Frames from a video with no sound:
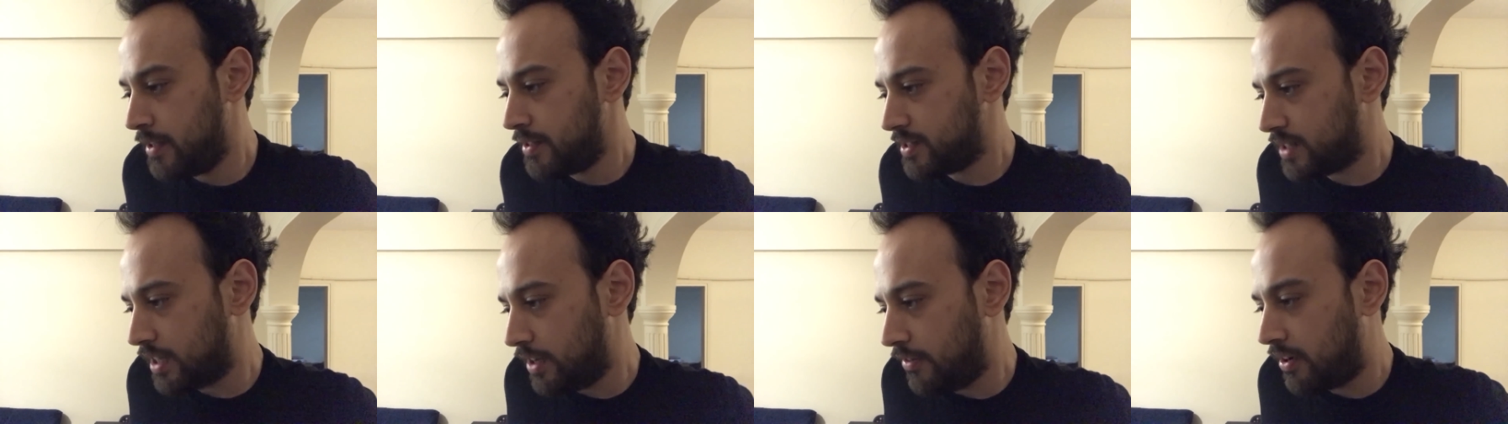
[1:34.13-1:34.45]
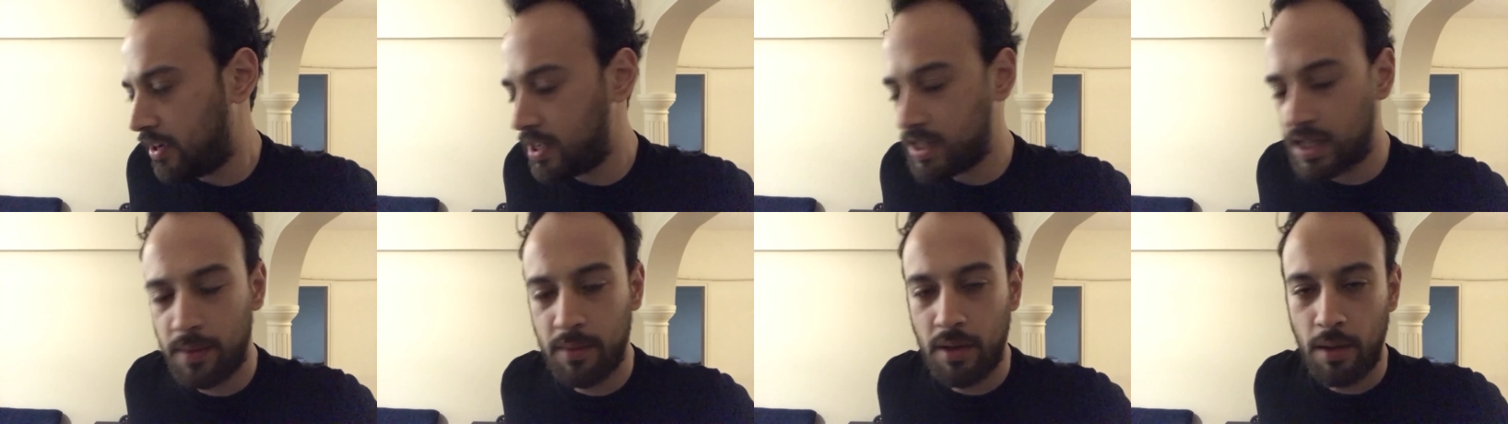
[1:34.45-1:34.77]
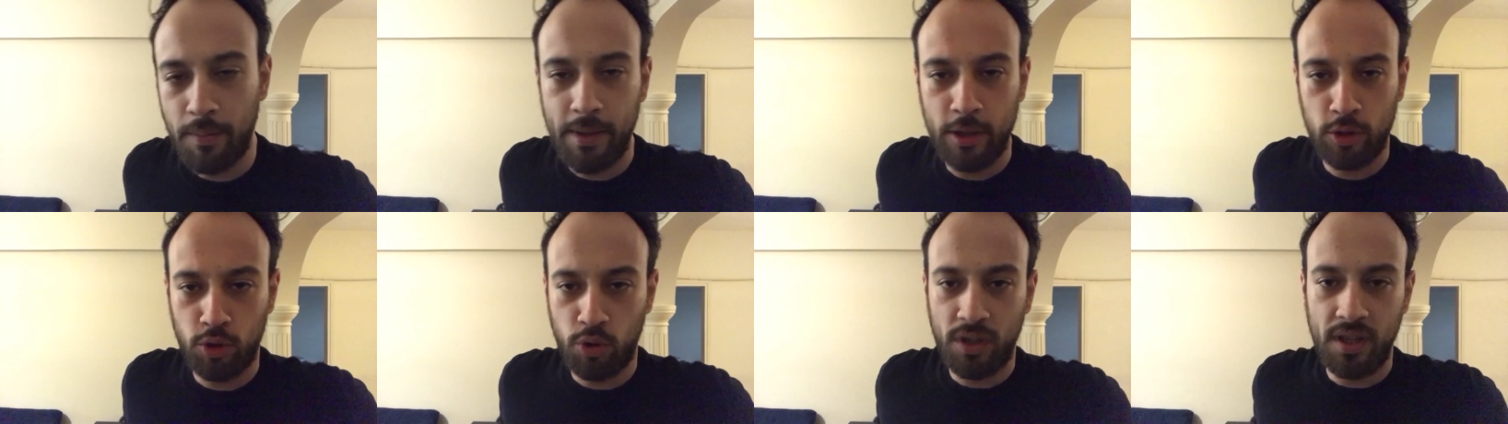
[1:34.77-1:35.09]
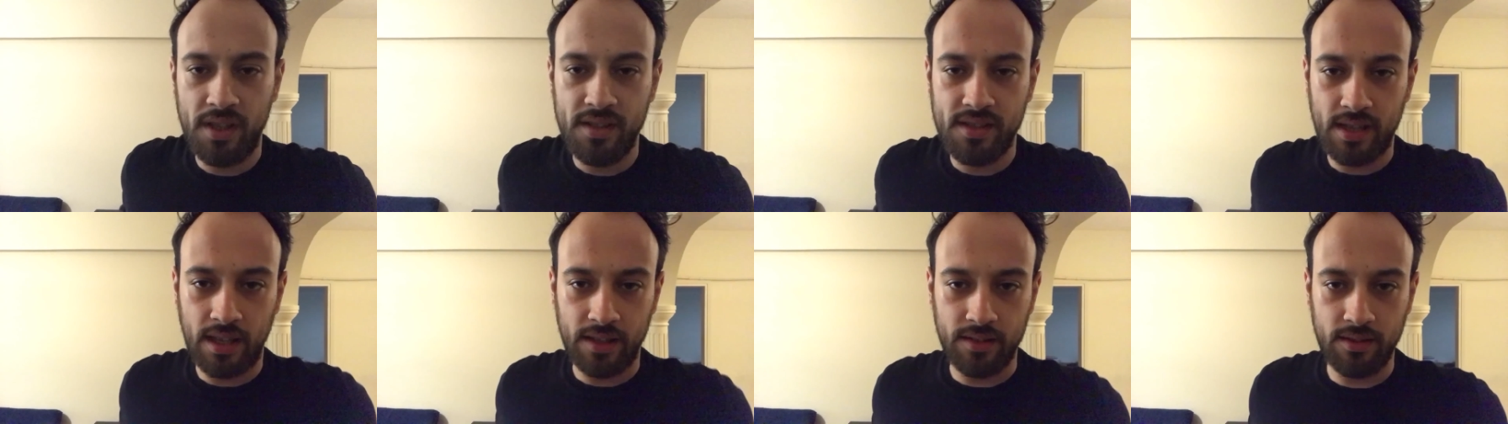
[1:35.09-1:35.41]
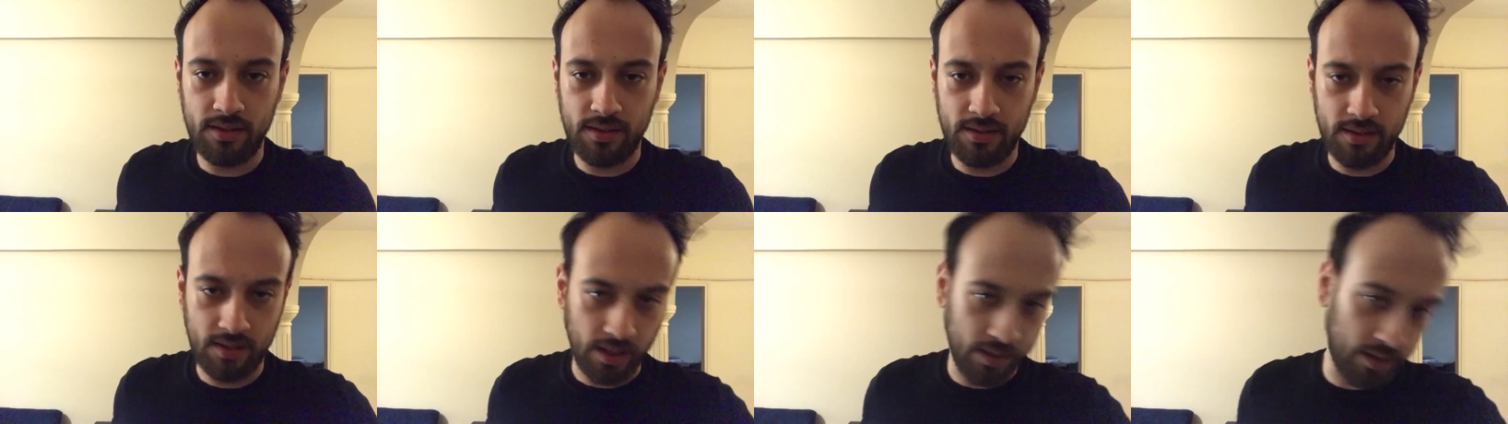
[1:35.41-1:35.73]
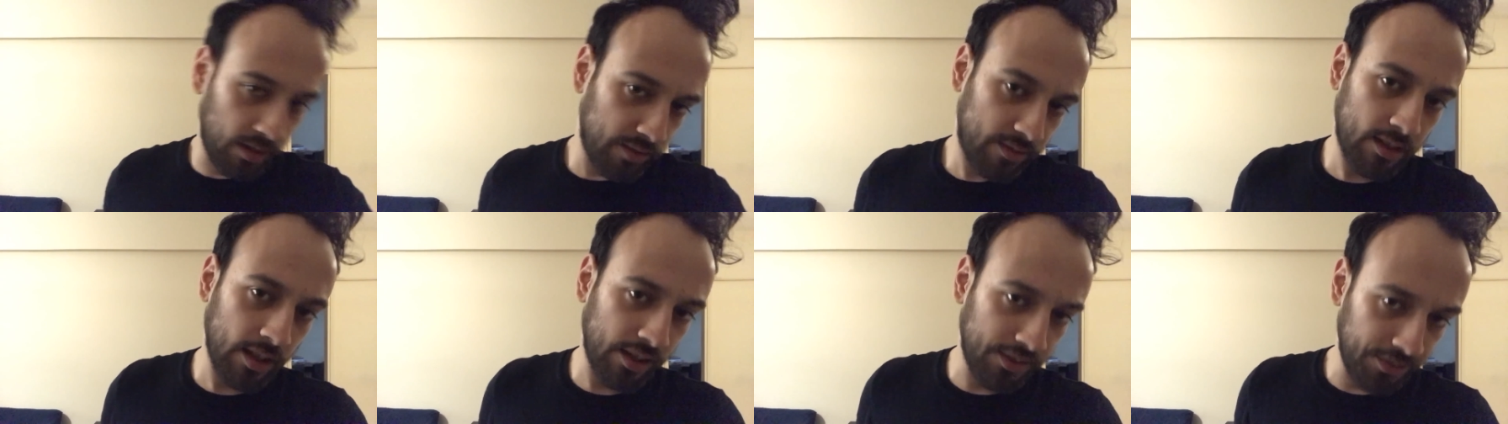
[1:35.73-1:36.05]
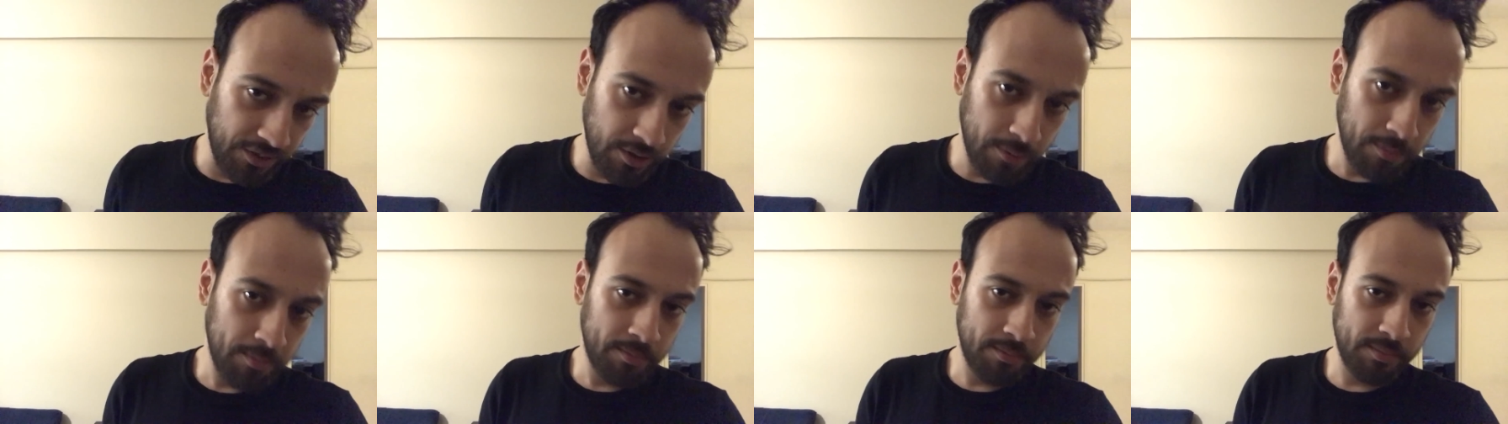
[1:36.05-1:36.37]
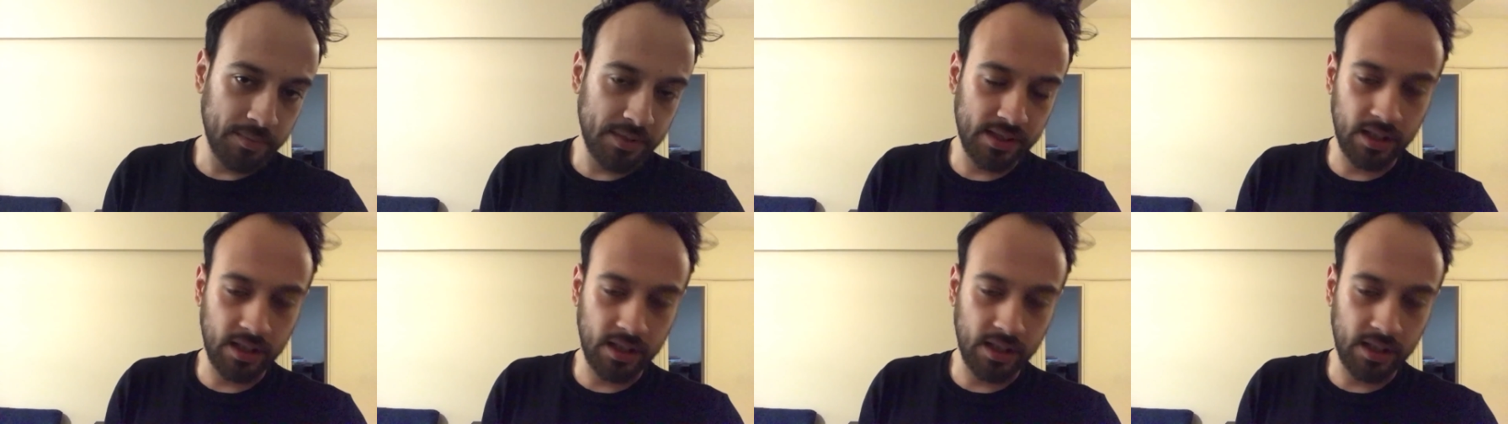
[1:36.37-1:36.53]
Sınavı kazanmayan pek çok insan tan- tanıdım.